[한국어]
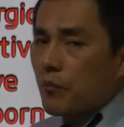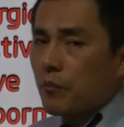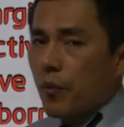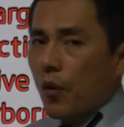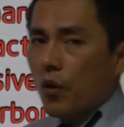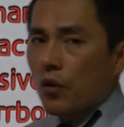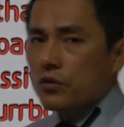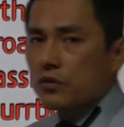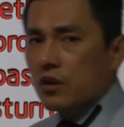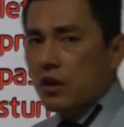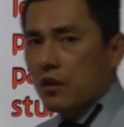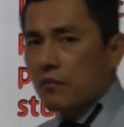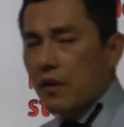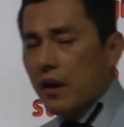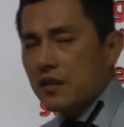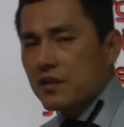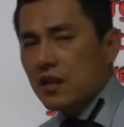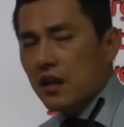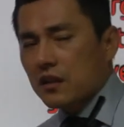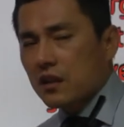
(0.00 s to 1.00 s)
bold라,
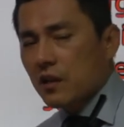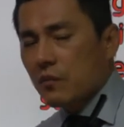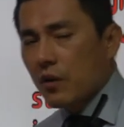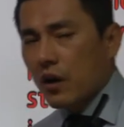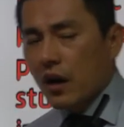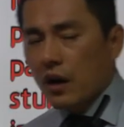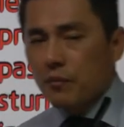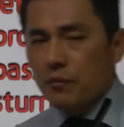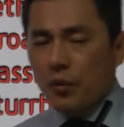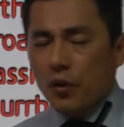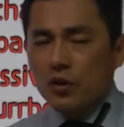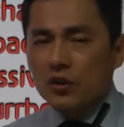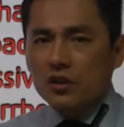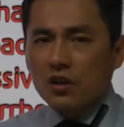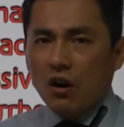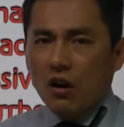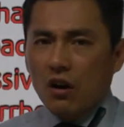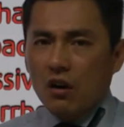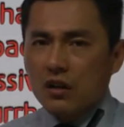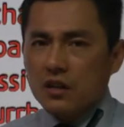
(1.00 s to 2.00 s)
메시한테 뭐야?
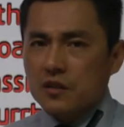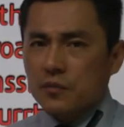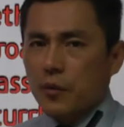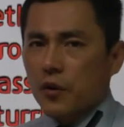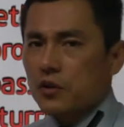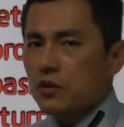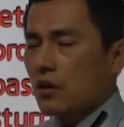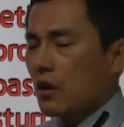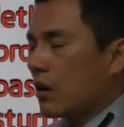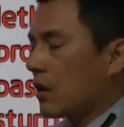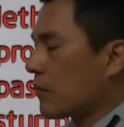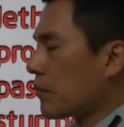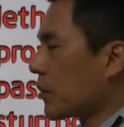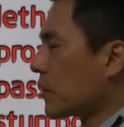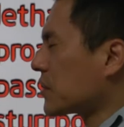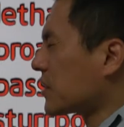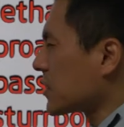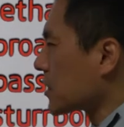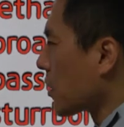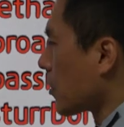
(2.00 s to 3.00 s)
bold라, 그래서 bold라.
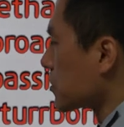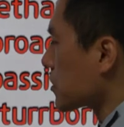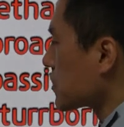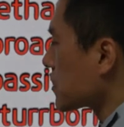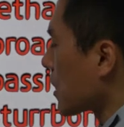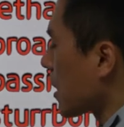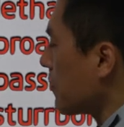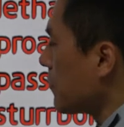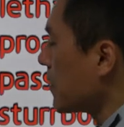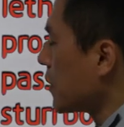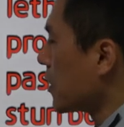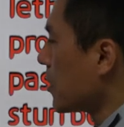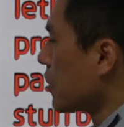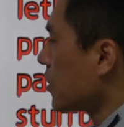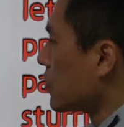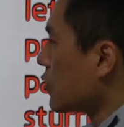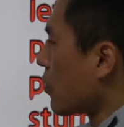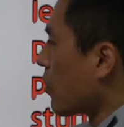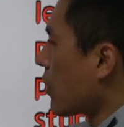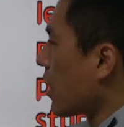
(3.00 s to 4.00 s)
bold는 사람, 어떤 사람?
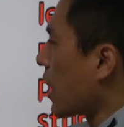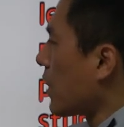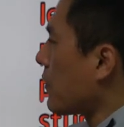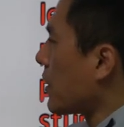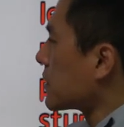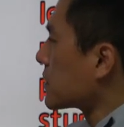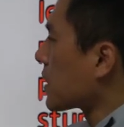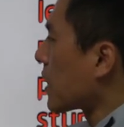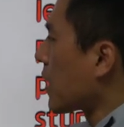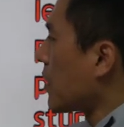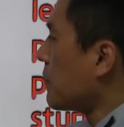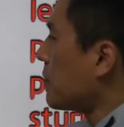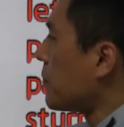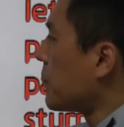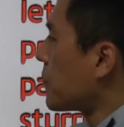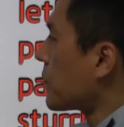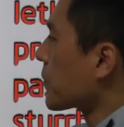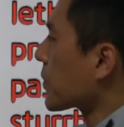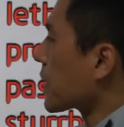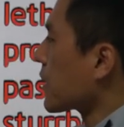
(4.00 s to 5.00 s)
용감한 사람.